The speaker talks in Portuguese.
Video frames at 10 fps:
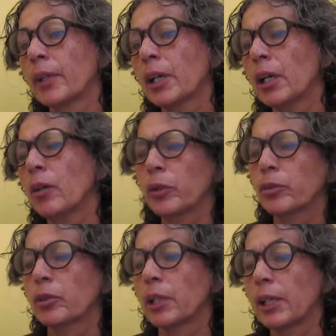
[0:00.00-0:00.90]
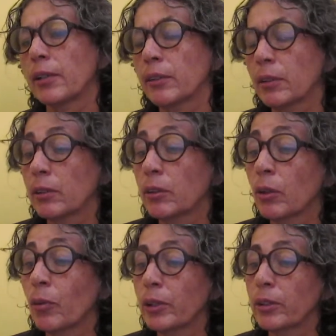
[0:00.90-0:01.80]
Há ruas honestas,
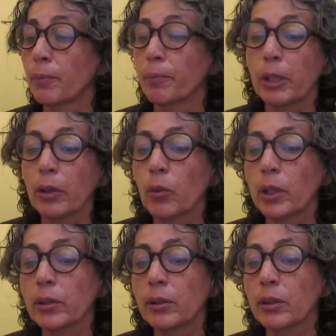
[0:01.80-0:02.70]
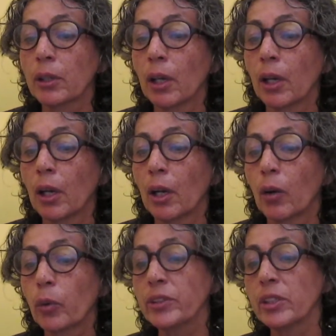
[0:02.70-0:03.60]
ruas ambíguas,
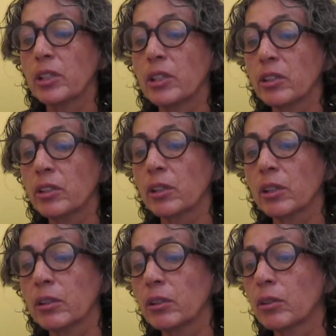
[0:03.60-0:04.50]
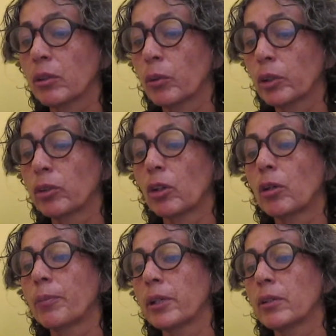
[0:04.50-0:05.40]
ruas sinistras, ruas
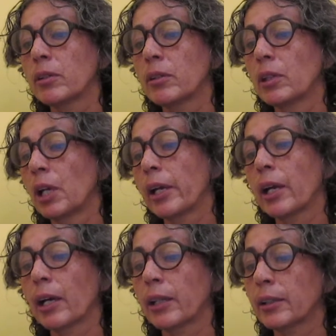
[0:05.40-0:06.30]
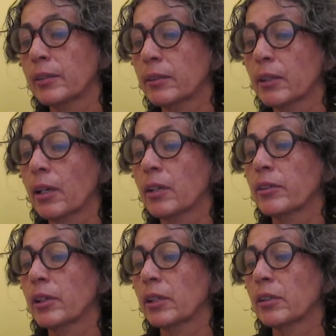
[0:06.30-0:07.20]
nobres, delicadas,
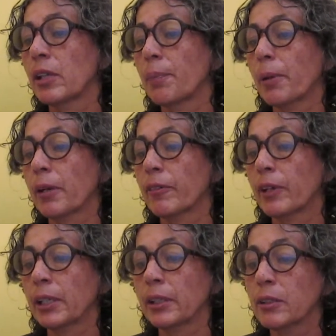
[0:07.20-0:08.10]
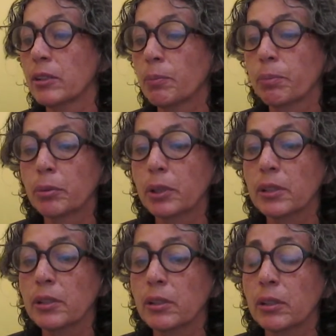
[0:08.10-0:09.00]
trágicas, depravadas,
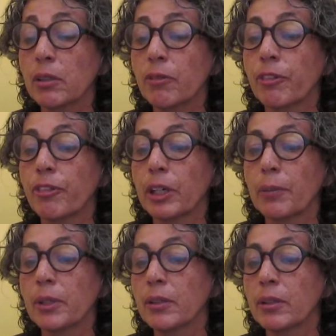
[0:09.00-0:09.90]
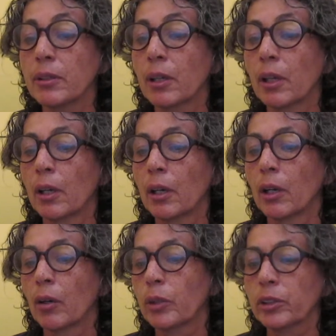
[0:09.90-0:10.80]
puras, infames,
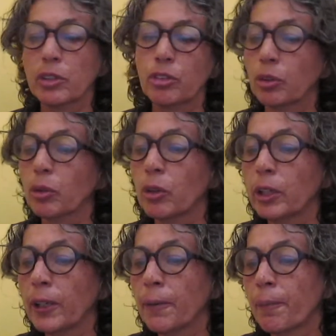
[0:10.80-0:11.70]
ruas sem história,